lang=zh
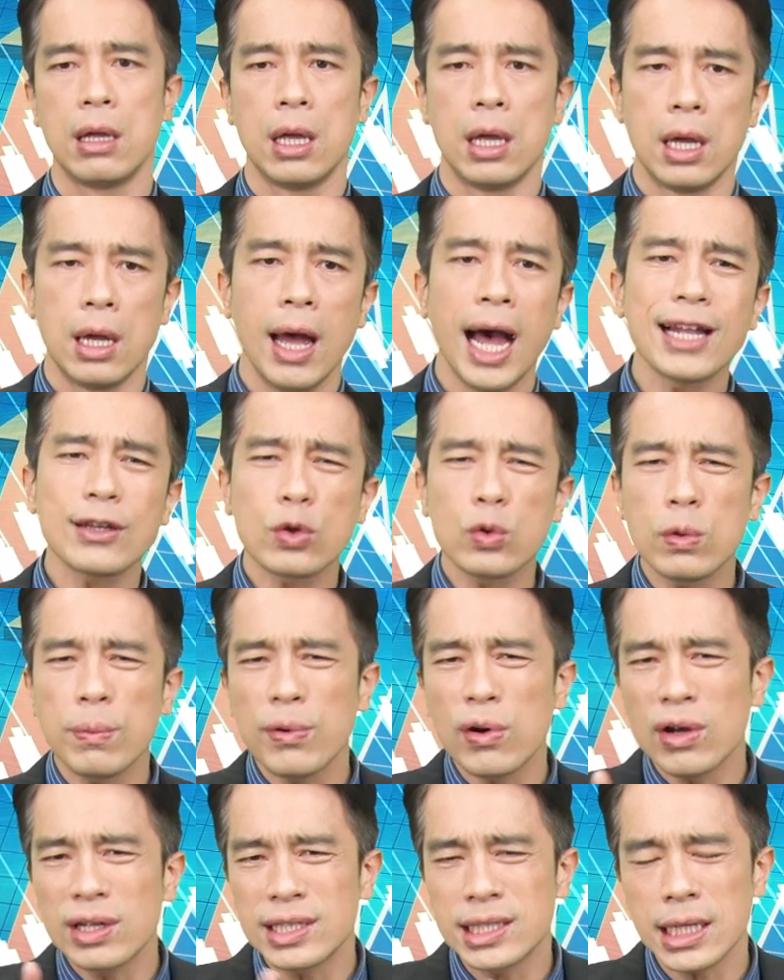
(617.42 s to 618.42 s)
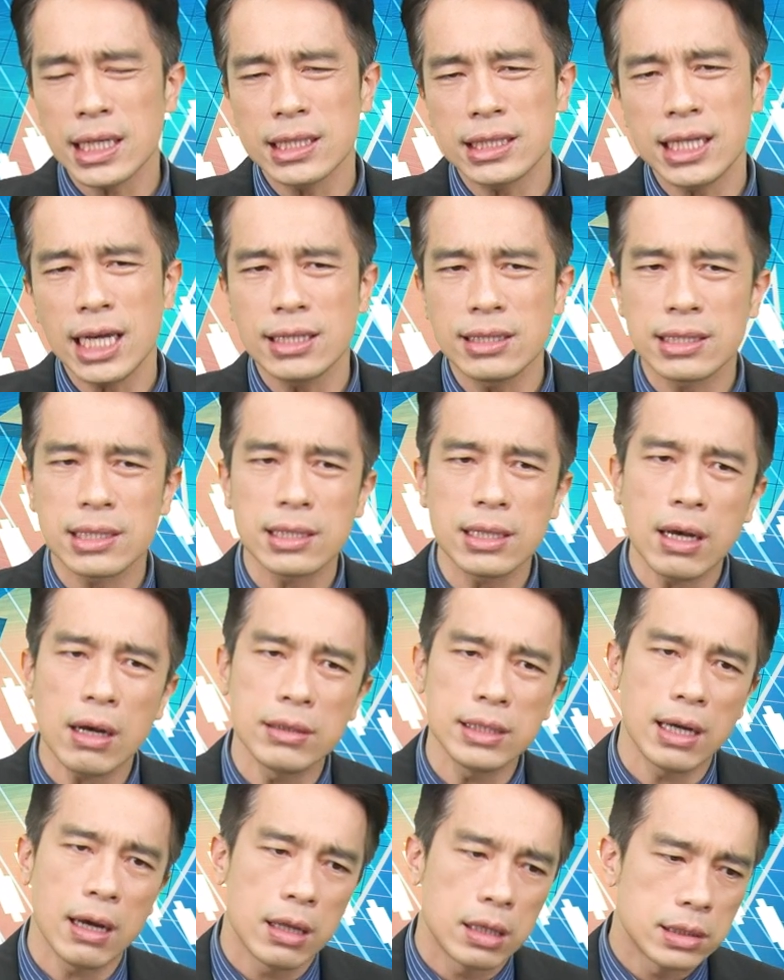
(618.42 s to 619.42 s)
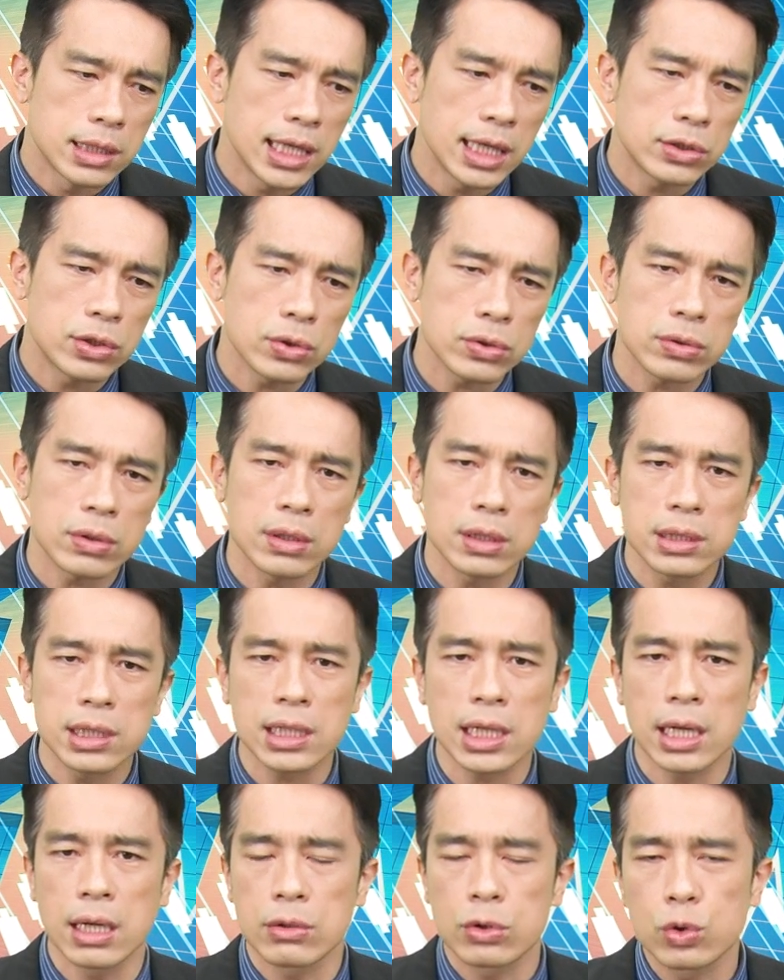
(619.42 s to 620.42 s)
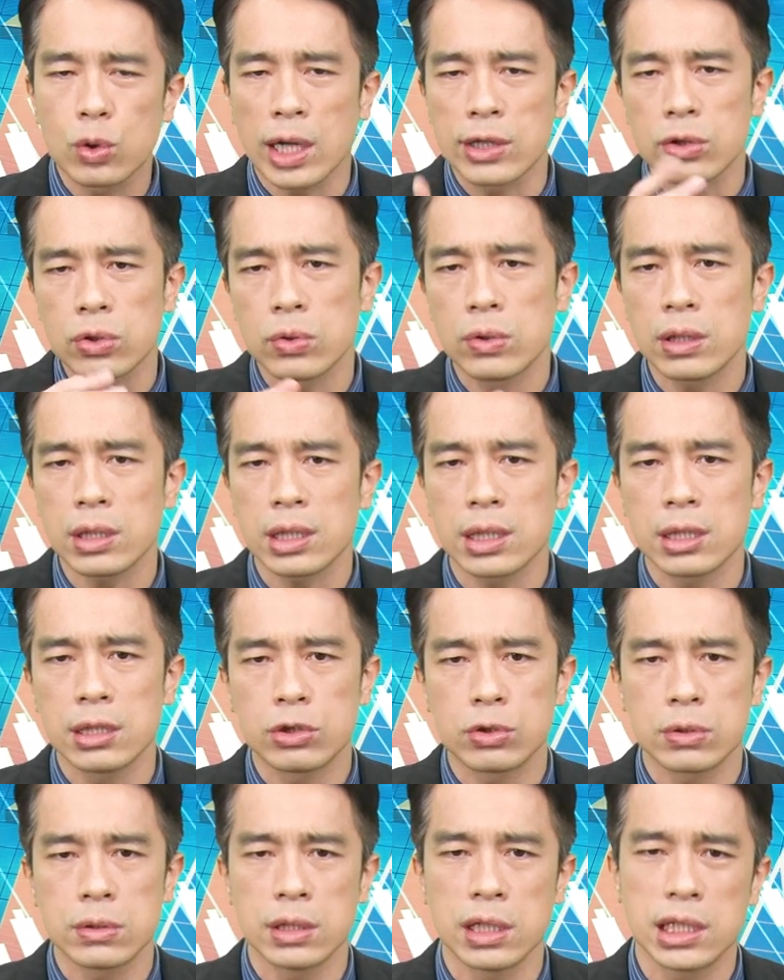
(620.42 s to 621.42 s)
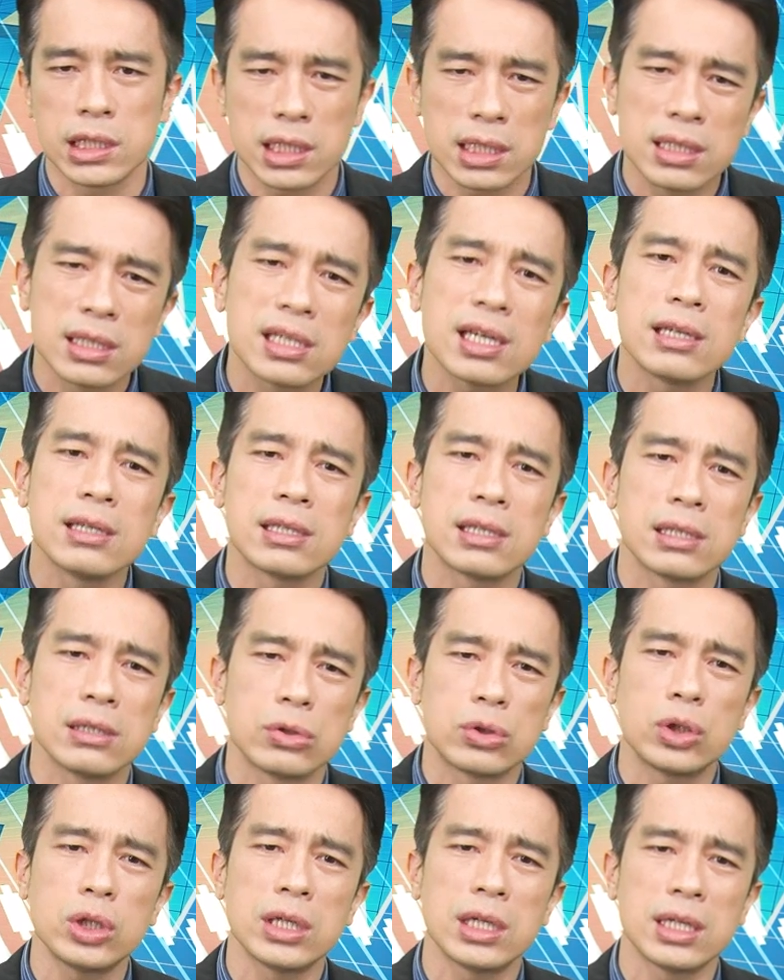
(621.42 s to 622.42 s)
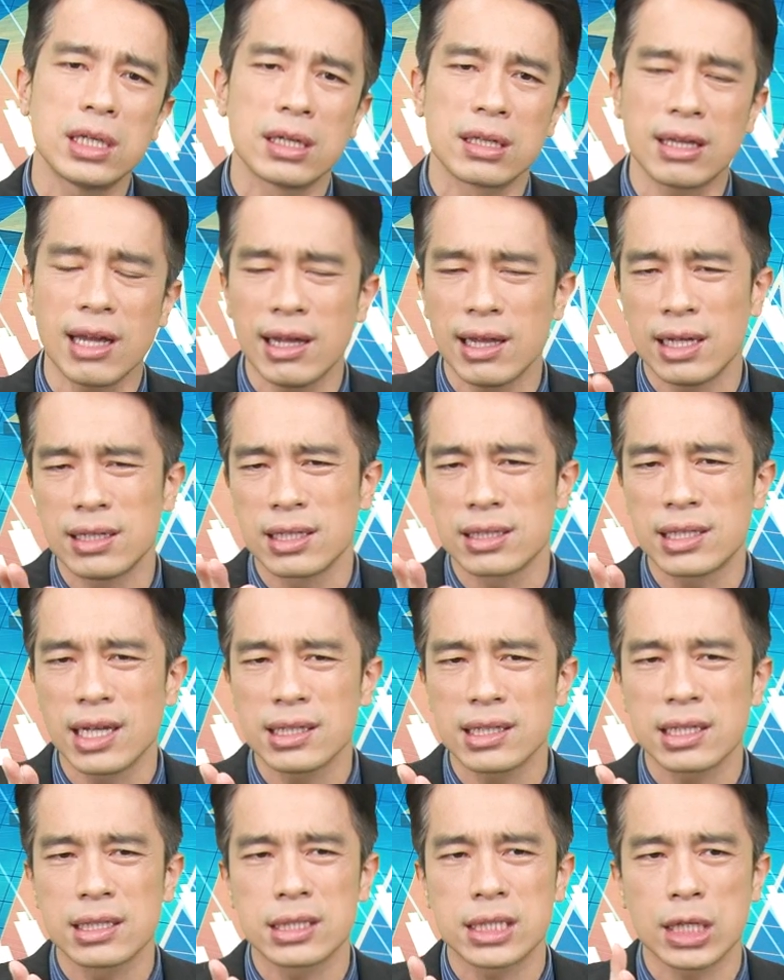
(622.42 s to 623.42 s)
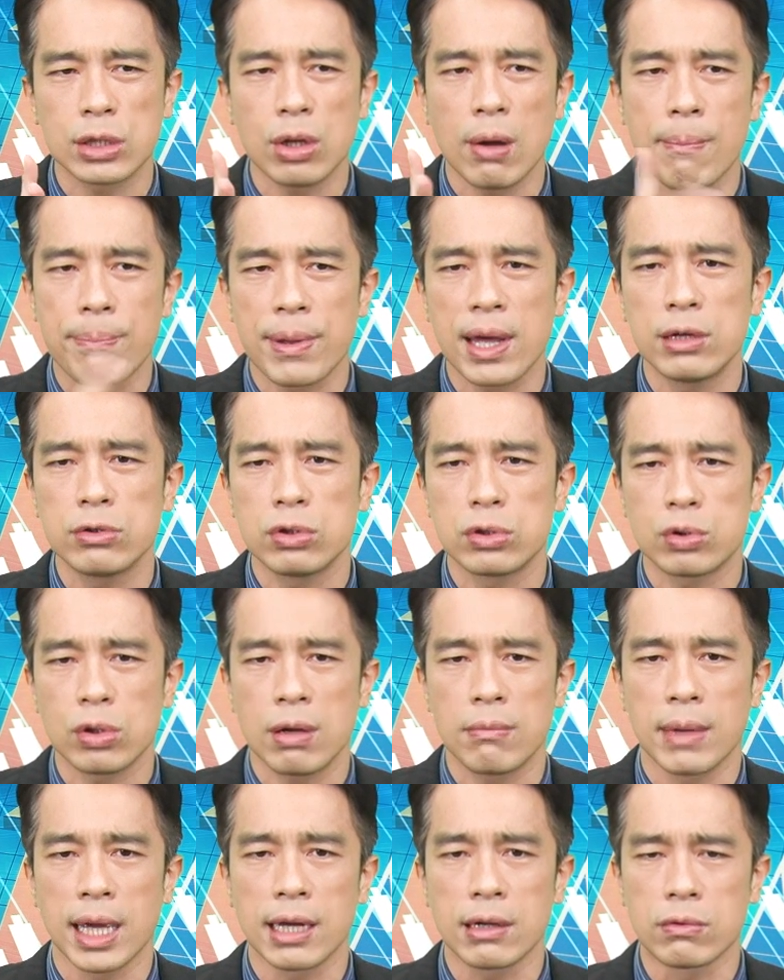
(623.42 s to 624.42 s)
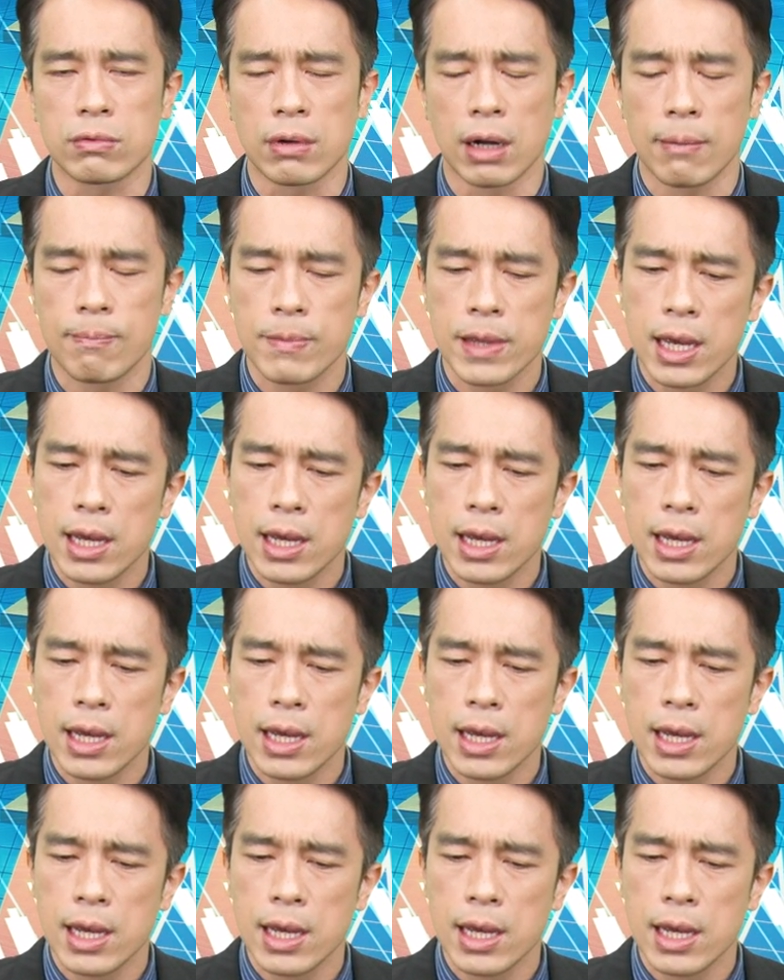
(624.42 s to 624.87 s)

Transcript: 它突破季线之后呢，也就是说这个短多格局已经正式确立了。当然，你在这个阶段不要去追美股啊。